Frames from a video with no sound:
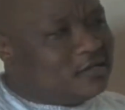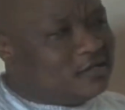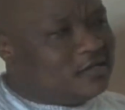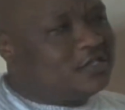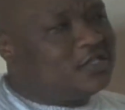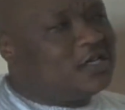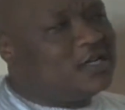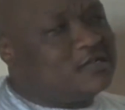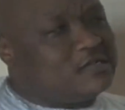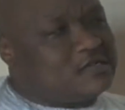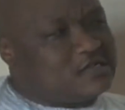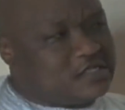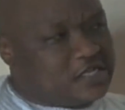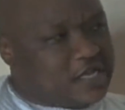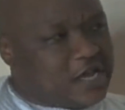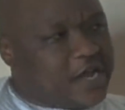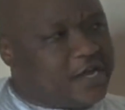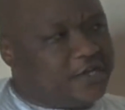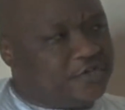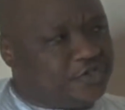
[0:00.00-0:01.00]
تشهد
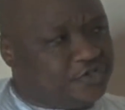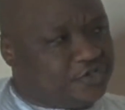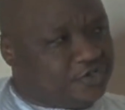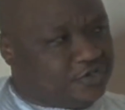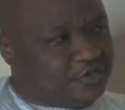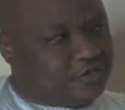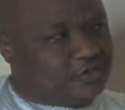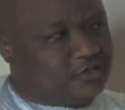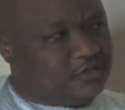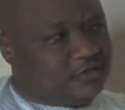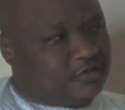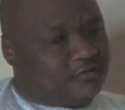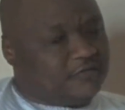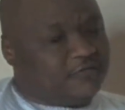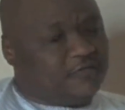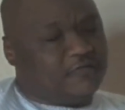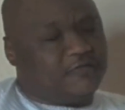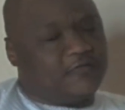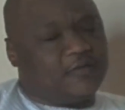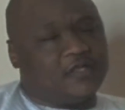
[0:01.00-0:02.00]
انتعاش
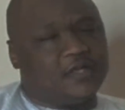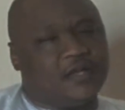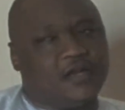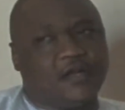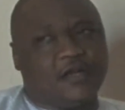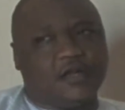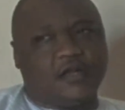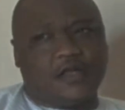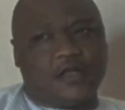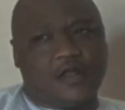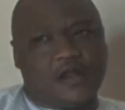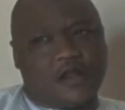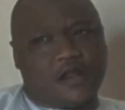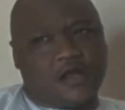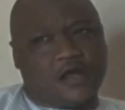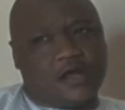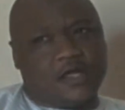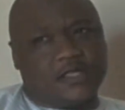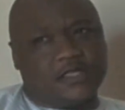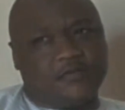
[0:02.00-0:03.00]
في الفترة
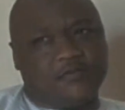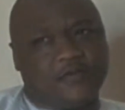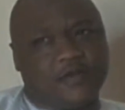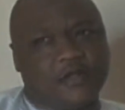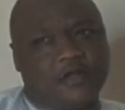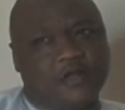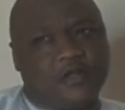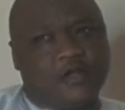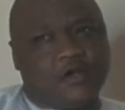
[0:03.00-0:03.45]
القادمة